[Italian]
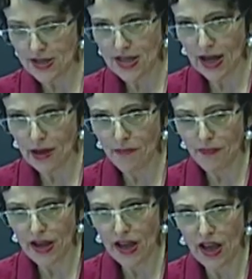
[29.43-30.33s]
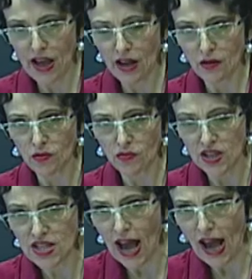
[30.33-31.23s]
sarebbe un
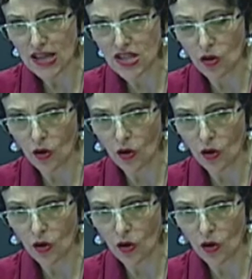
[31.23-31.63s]
disastro,